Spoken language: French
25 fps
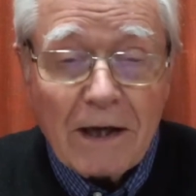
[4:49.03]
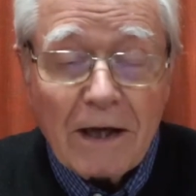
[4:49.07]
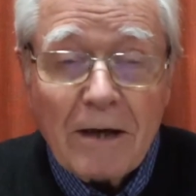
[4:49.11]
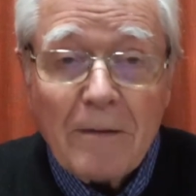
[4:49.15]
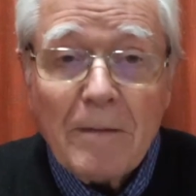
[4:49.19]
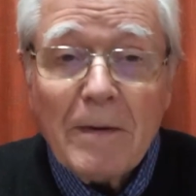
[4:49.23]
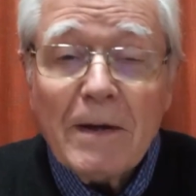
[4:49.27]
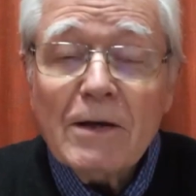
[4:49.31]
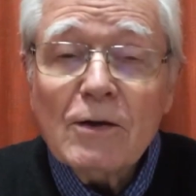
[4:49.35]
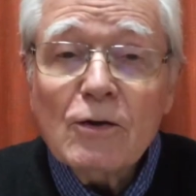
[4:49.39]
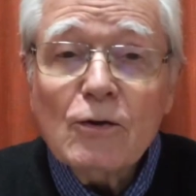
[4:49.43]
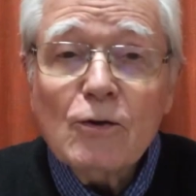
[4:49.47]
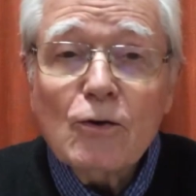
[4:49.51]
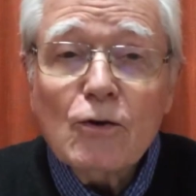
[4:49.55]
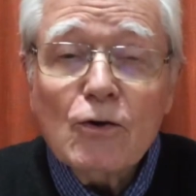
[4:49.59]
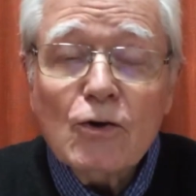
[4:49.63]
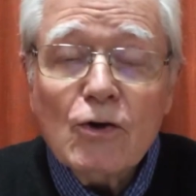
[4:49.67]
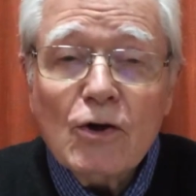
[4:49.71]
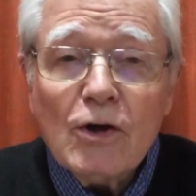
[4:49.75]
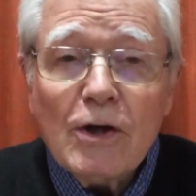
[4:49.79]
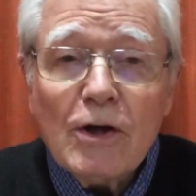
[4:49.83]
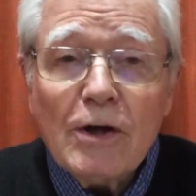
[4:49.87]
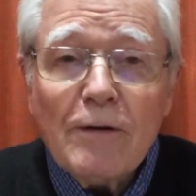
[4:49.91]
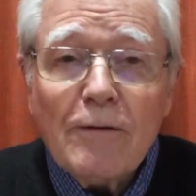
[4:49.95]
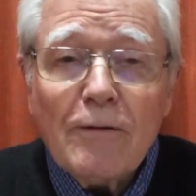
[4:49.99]
Eh bien, ce
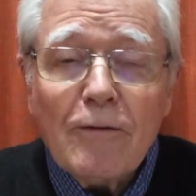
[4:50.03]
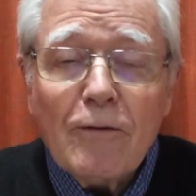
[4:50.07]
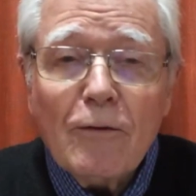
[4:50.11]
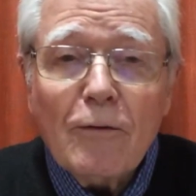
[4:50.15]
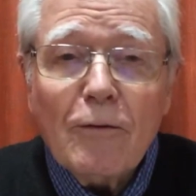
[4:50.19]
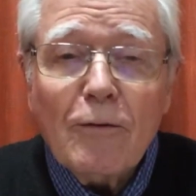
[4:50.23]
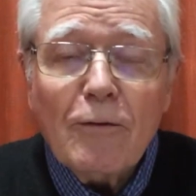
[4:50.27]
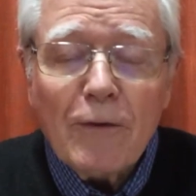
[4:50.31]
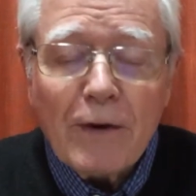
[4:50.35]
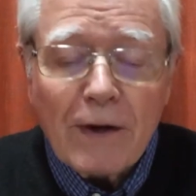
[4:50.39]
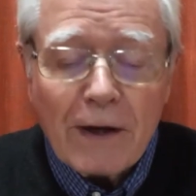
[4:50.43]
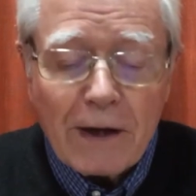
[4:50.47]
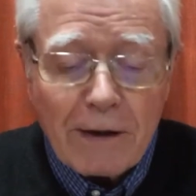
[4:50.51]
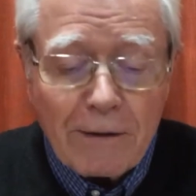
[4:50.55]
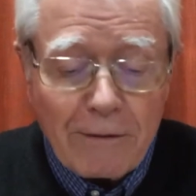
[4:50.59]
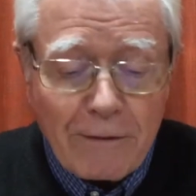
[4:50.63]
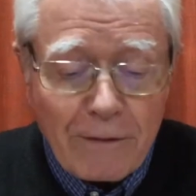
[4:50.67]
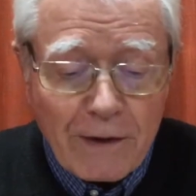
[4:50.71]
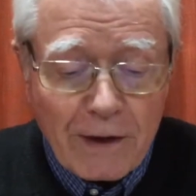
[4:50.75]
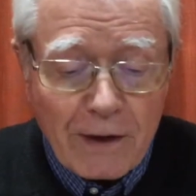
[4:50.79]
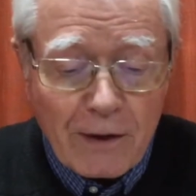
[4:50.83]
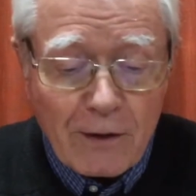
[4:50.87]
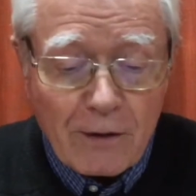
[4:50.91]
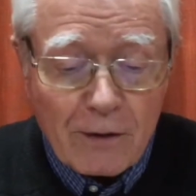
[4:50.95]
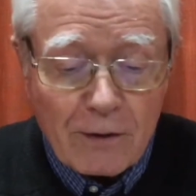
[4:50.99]
chiffre fait
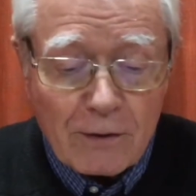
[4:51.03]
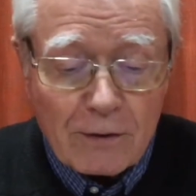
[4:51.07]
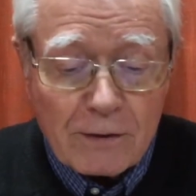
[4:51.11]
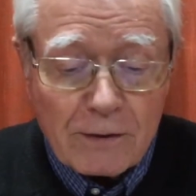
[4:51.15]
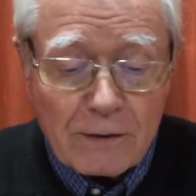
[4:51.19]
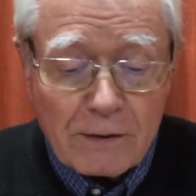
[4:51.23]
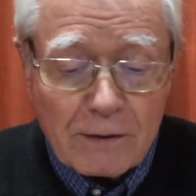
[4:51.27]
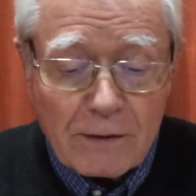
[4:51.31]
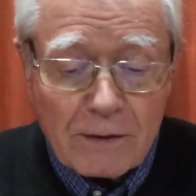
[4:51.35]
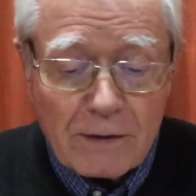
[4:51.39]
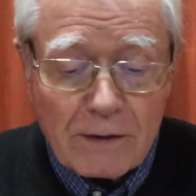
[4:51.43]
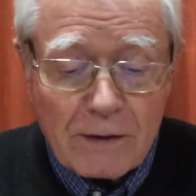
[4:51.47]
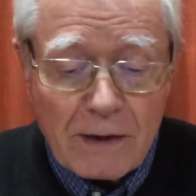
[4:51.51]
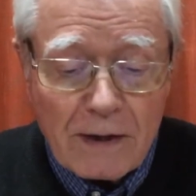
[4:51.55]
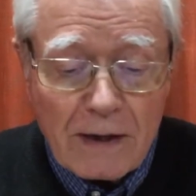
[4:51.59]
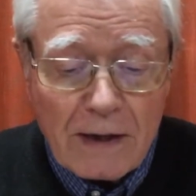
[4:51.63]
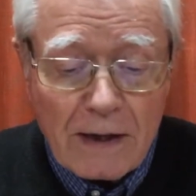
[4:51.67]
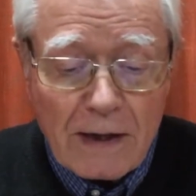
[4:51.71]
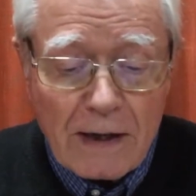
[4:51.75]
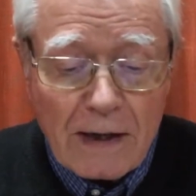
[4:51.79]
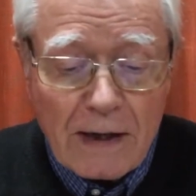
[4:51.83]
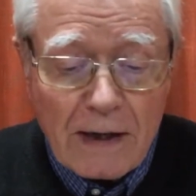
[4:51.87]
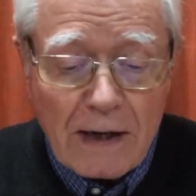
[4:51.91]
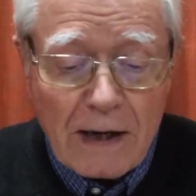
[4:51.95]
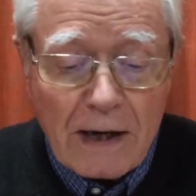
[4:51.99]
référence
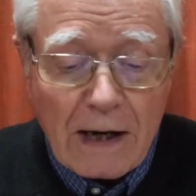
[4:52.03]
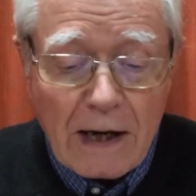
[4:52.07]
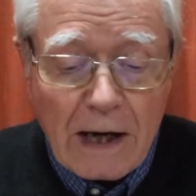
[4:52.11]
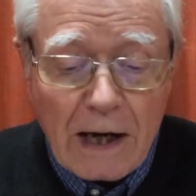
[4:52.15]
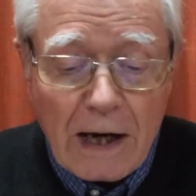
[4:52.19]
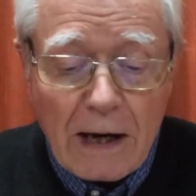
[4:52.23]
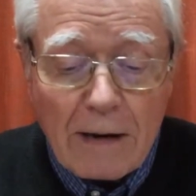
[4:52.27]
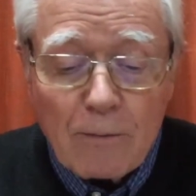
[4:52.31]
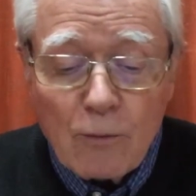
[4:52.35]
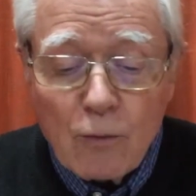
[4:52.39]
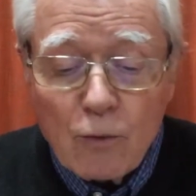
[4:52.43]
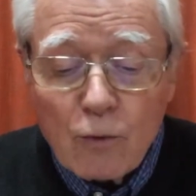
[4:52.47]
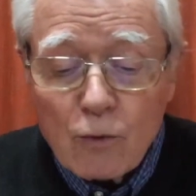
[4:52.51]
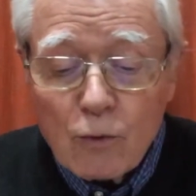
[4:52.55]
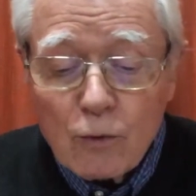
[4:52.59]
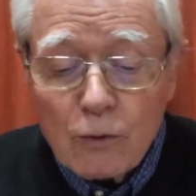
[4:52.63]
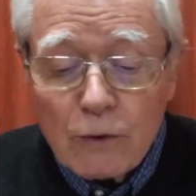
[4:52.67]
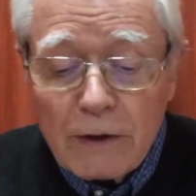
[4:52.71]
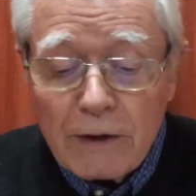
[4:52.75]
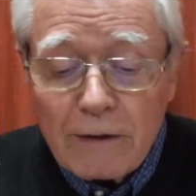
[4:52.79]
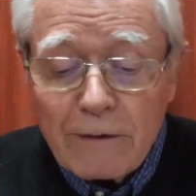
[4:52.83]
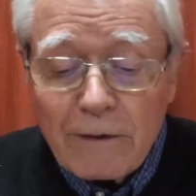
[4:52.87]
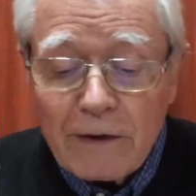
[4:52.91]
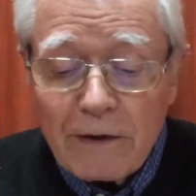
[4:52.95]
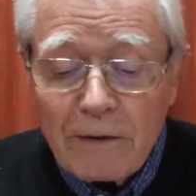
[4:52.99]
à beaucoup
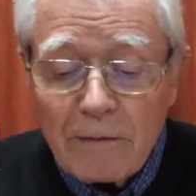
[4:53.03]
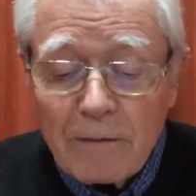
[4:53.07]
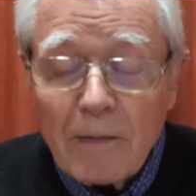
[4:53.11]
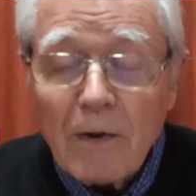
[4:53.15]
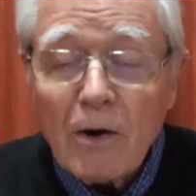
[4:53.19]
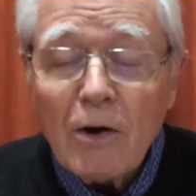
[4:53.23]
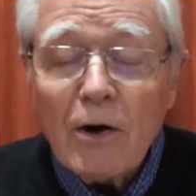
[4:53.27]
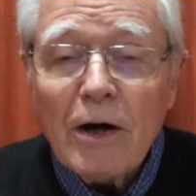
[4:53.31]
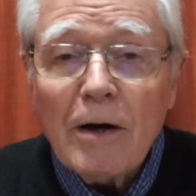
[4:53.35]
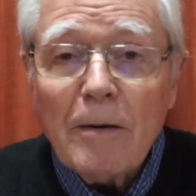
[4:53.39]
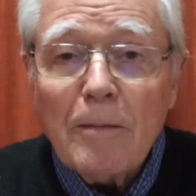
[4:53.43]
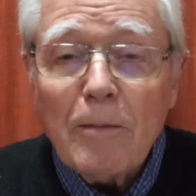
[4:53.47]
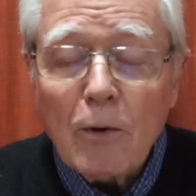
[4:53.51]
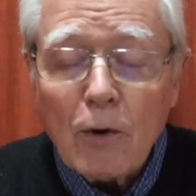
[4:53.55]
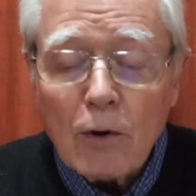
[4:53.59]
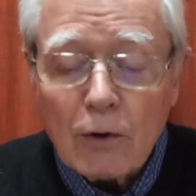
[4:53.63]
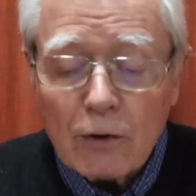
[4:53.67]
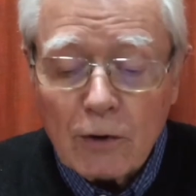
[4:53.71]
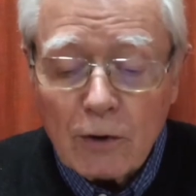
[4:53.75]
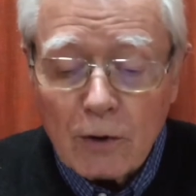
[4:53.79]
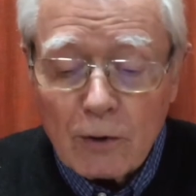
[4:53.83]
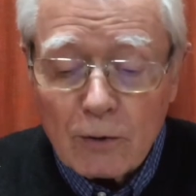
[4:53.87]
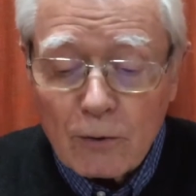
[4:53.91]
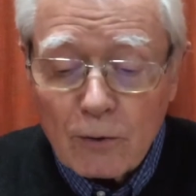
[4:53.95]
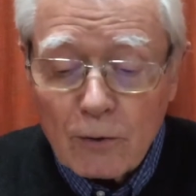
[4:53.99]
d'événements
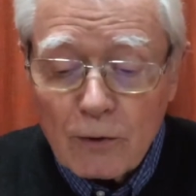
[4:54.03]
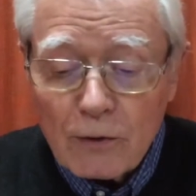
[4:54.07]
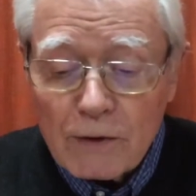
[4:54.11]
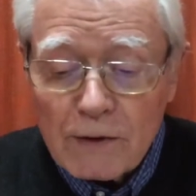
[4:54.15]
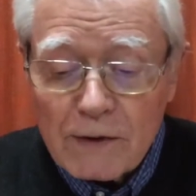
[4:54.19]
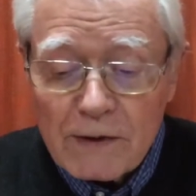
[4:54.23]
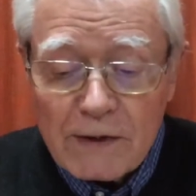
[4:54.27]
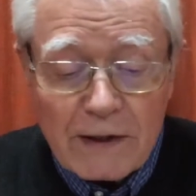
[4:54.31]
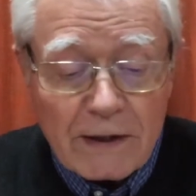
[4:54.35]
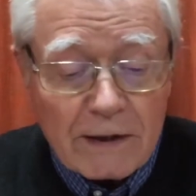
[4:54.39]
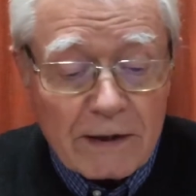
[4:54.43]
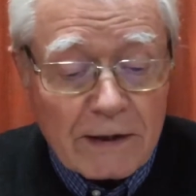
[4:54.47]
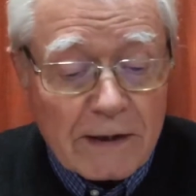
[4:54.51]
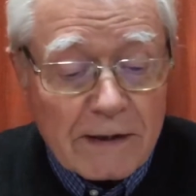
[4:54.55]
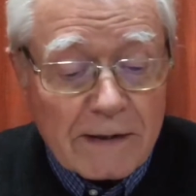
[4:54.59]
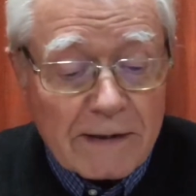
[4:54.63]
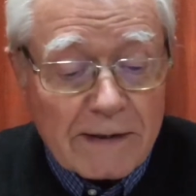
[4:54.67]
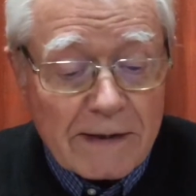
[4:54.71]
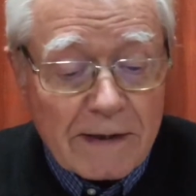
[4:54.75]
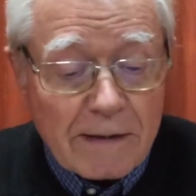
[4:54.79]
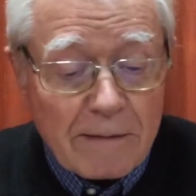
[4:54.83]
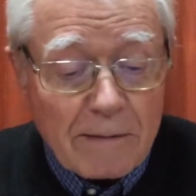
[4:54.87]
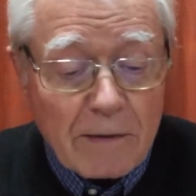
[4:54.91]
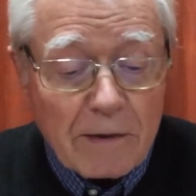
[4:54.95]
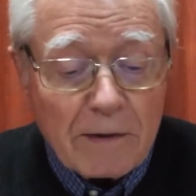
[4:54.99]
importants de l'Ancien
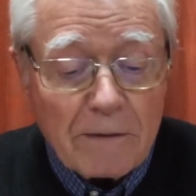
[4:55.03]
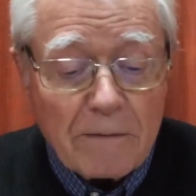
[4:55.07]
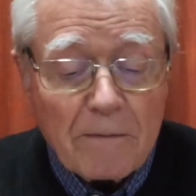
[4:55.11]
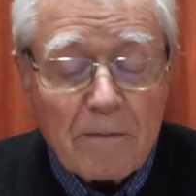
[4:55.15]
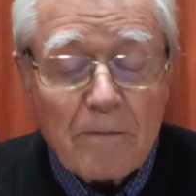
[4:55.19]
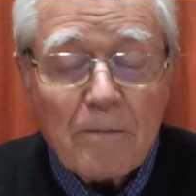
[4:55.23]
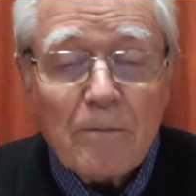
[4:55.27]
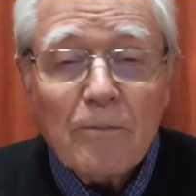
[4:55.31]
Testament